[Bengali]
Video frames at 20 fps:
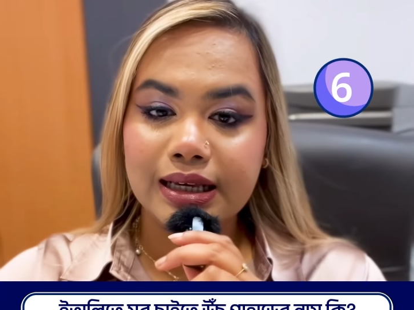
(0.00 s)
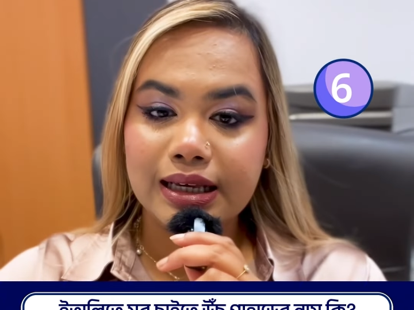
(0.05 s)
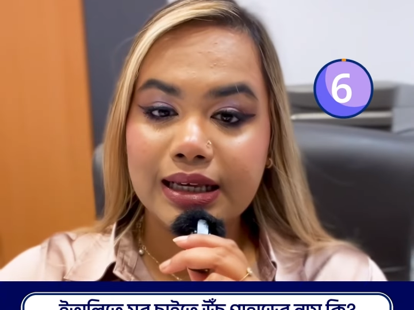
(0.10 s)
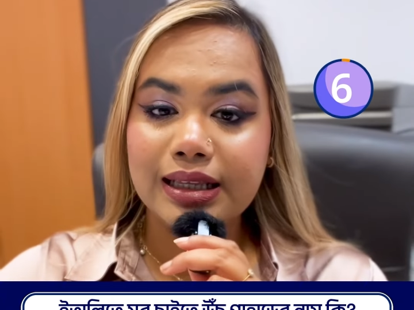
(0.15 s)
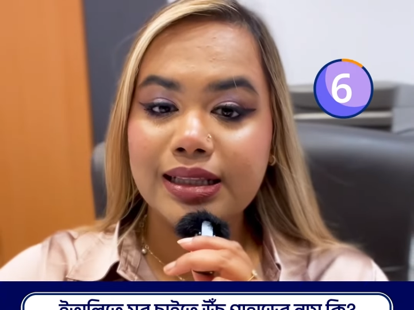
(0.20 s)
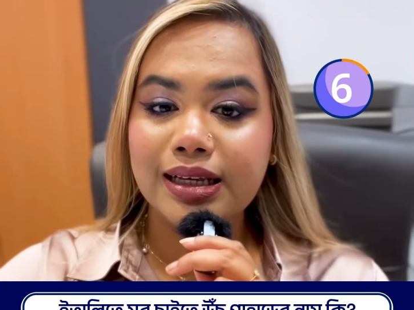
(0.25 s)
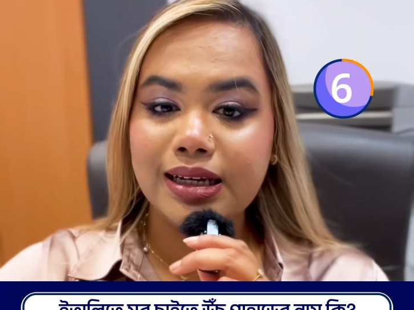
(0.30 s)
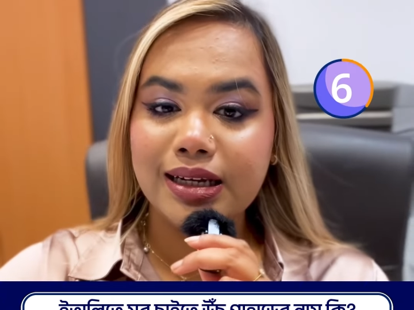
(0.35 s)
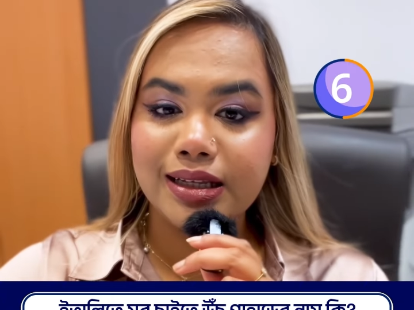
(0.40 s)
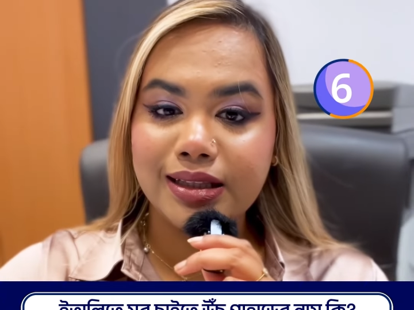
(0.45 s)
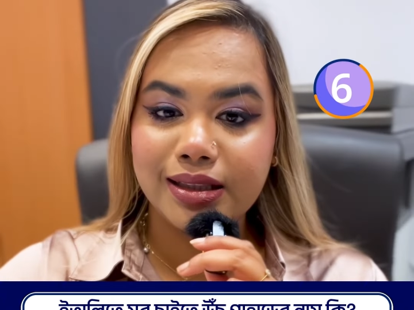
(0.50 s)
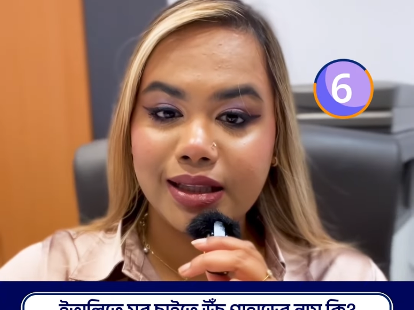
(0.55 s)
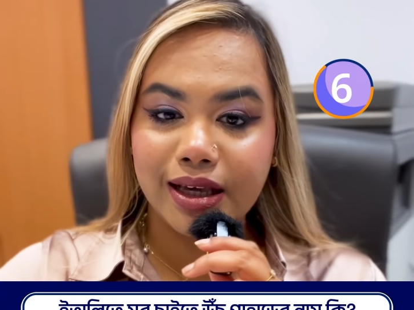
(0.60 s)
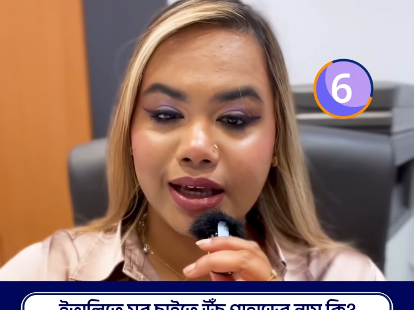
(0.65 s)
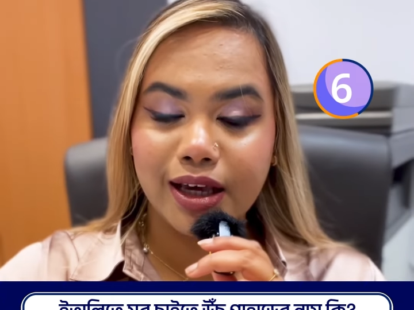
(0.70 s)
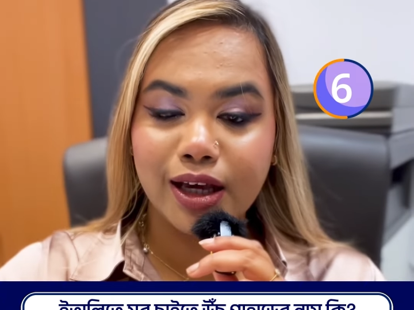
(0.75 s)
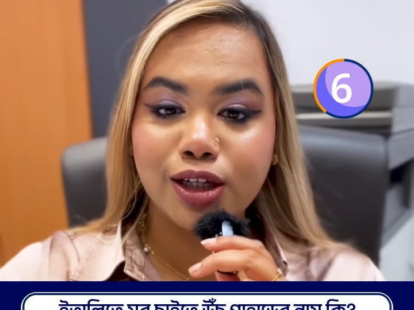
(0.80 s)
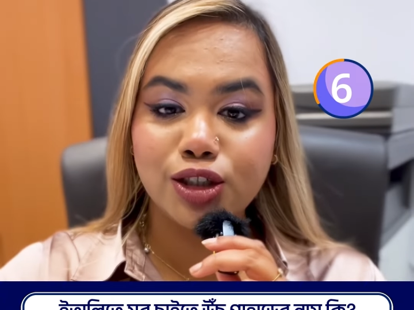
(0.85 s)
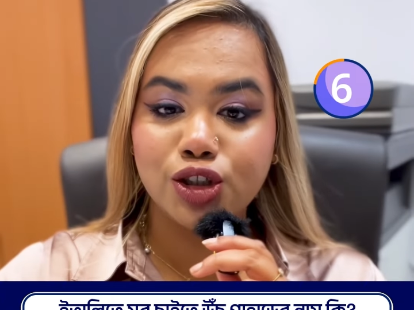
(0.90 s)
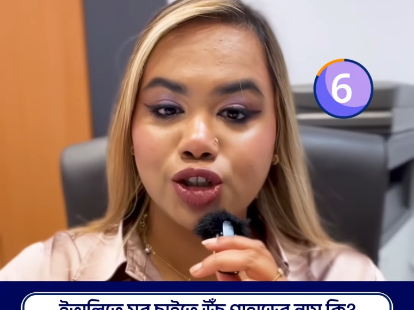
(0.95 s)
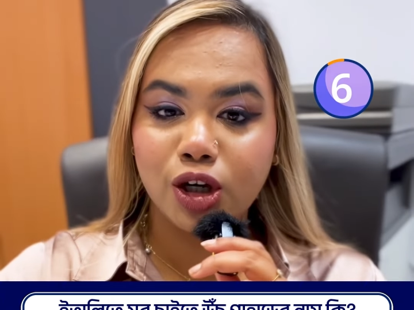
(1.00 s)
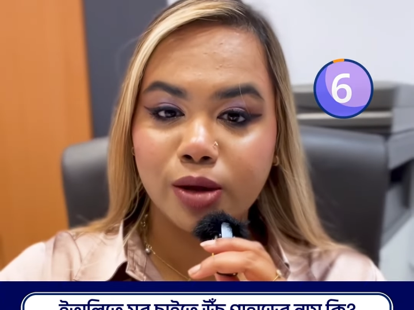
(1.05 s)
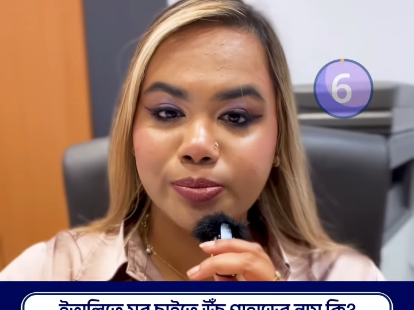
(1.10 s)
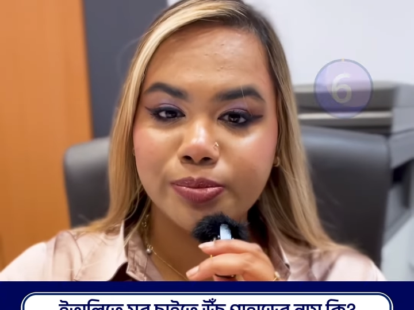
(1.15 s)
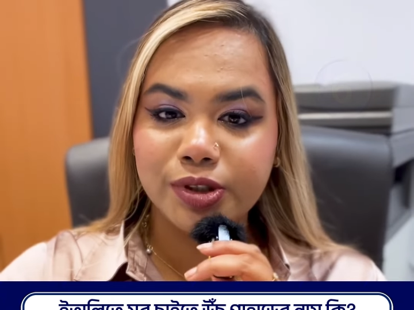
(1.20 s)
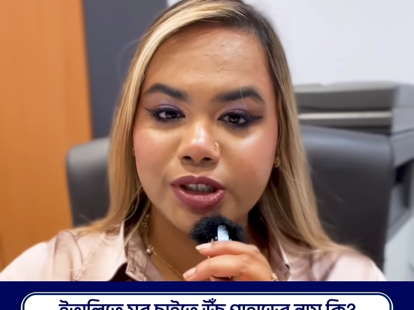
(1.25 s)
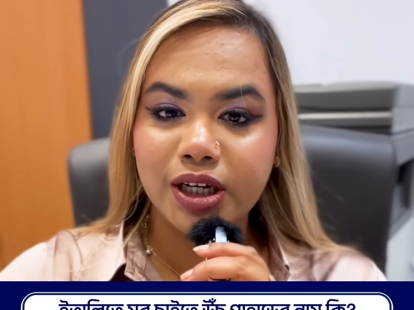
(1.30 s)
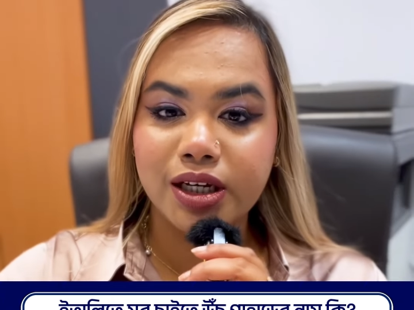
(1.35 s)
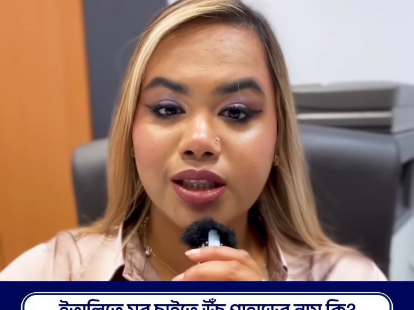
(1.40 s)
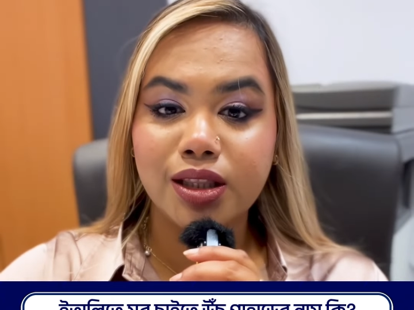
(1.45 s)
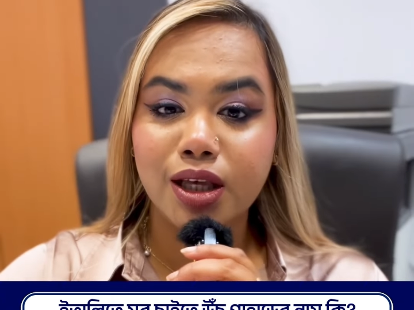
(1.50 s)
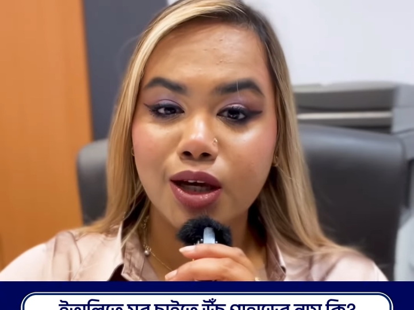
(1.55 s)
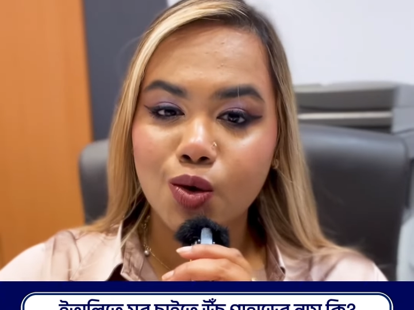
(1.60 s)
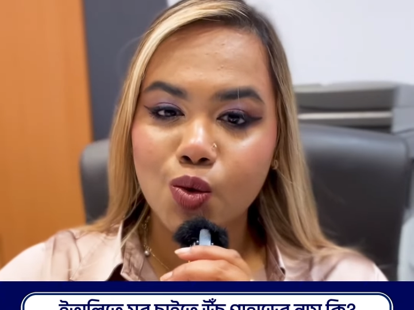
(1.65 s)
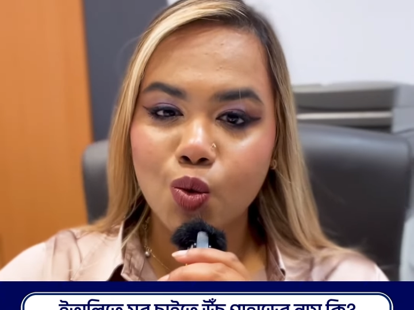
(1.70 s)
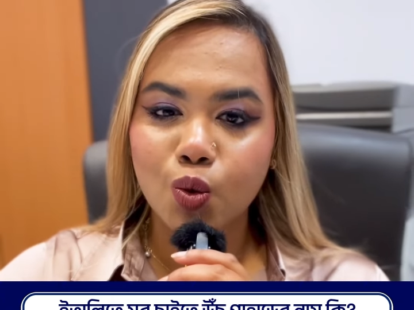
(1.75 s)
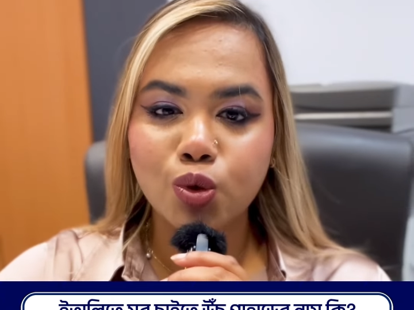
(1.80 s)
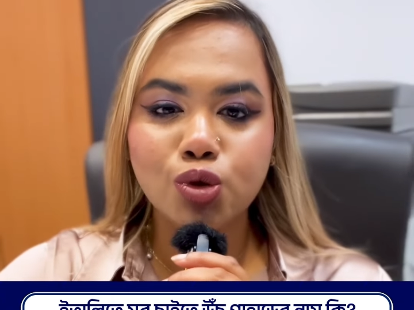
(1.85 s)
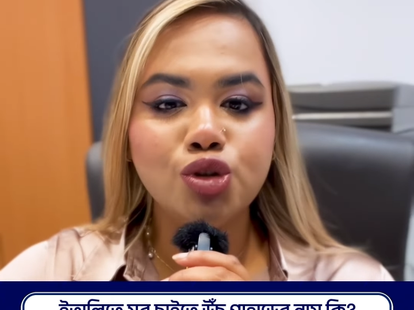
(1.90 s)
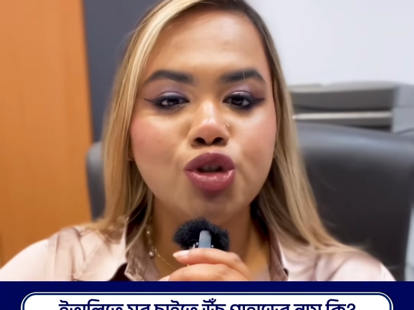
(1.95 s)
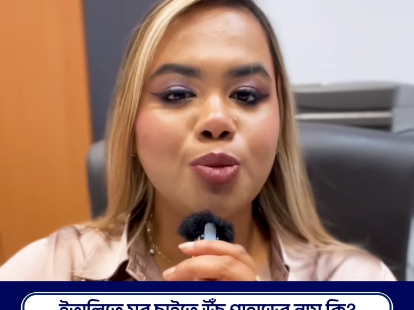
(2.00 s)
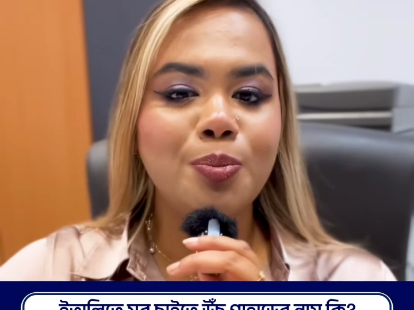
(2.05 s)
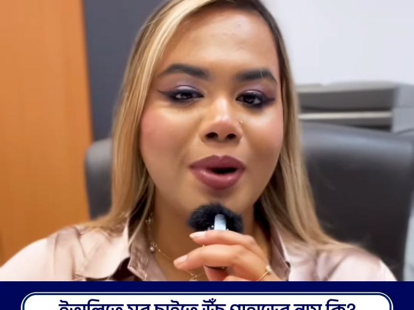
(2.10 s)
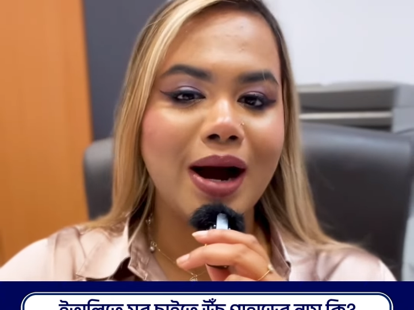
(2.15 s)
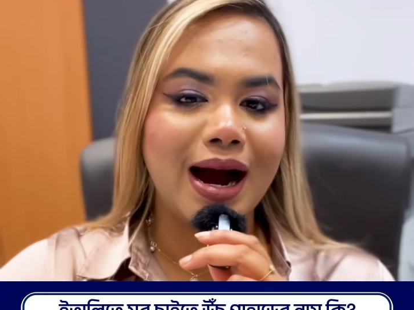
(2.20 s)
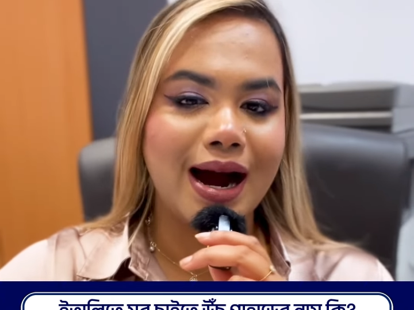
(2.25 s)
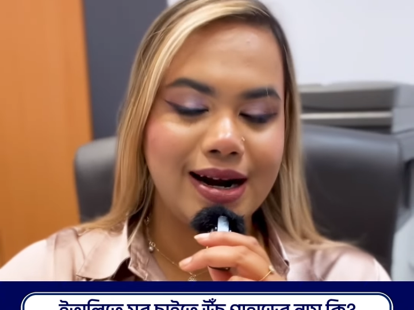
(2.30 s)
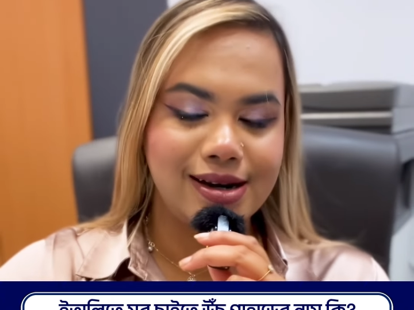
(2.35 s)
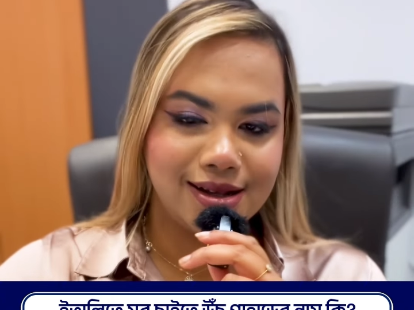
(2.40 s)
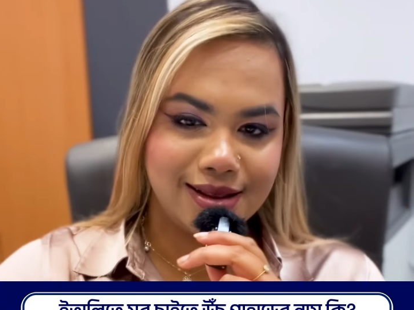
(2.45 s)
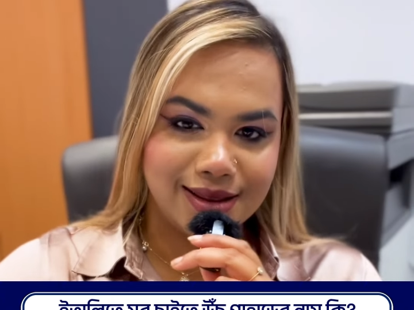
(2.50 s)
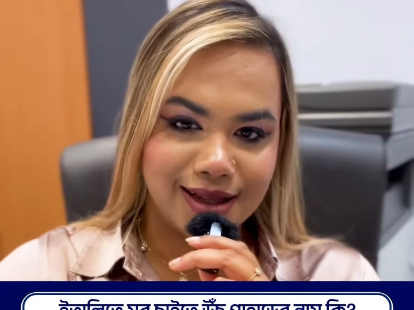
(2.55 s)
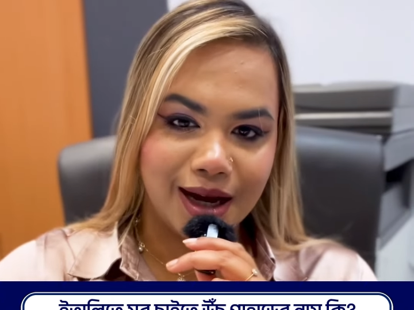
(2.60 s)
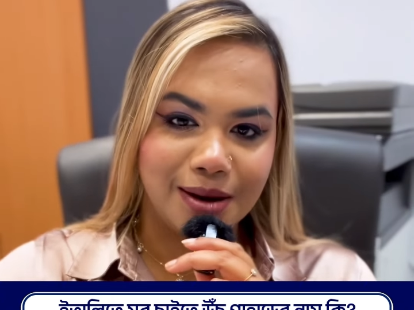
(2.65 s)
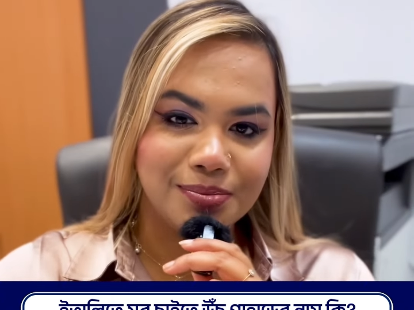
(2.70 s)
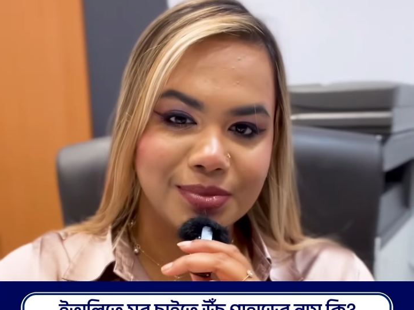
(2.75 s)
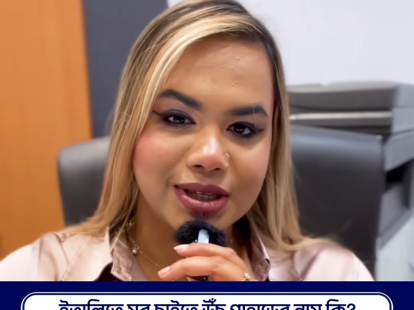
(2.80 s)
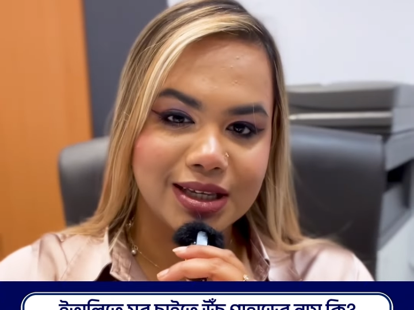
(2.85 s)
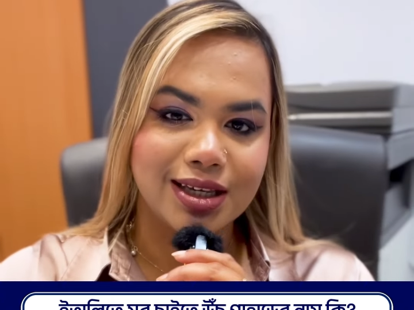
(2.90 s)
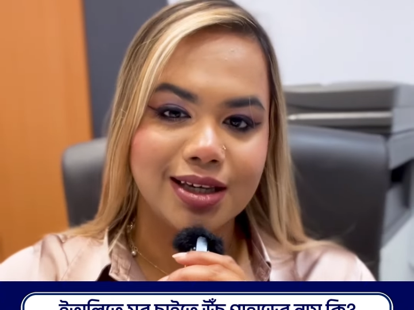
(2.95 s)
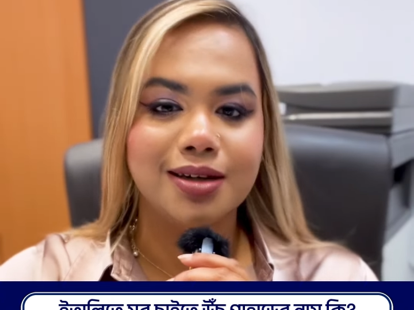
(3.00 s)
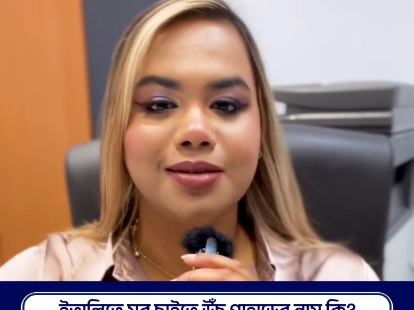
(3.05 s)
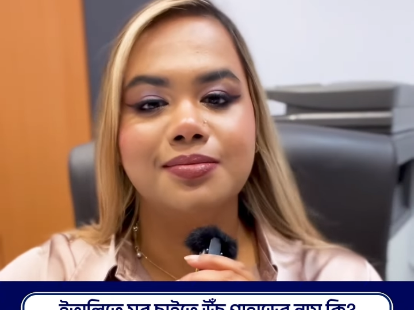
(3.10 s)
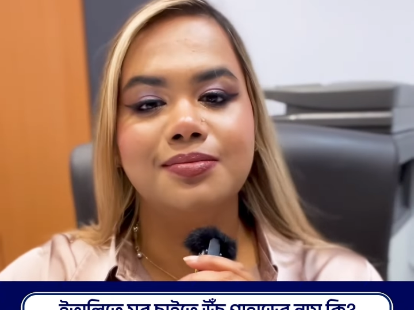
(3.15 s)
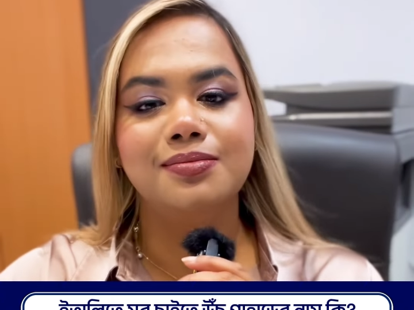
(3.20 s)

ইতালিতে সবচাইতে উঁচু পাহাড়ের নাম কি